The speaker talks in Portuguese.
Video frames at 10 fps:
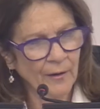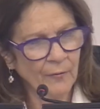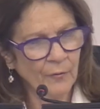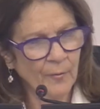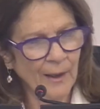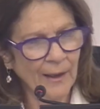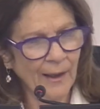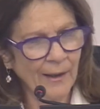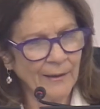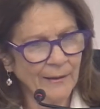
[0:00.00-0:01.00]

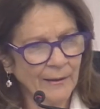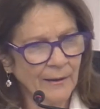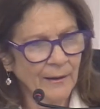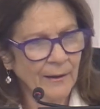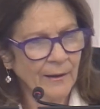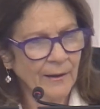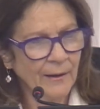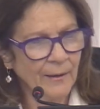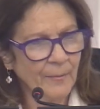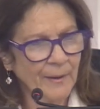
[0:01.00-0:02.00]
Fumagalli,
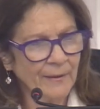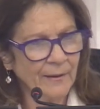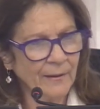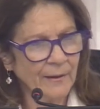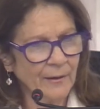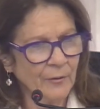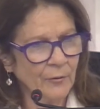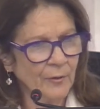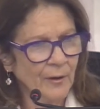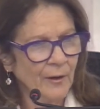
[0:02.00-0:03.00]
representando
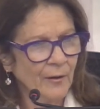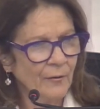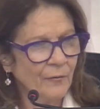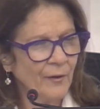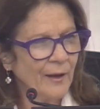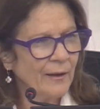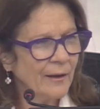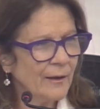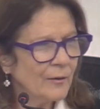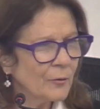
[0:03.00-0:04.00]

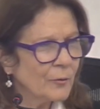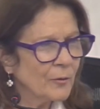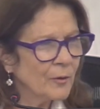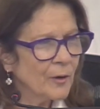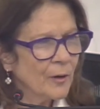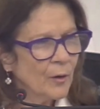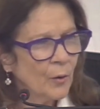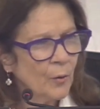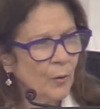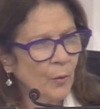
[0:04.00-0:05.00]
Fernando
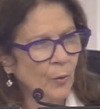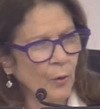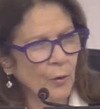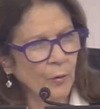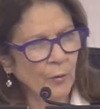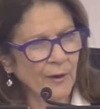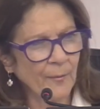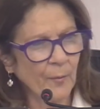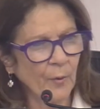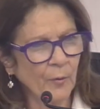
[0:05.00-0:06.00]
Ornô de
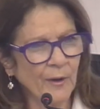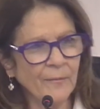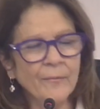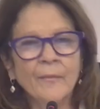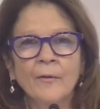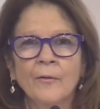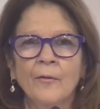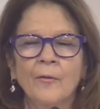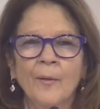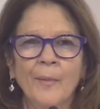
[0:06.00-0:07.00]
Moura.
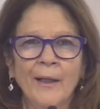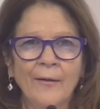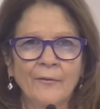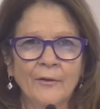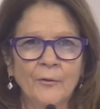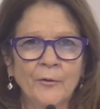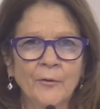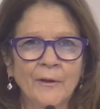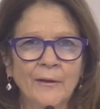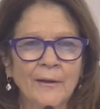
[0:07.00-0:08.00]
Com a palavra, doutora.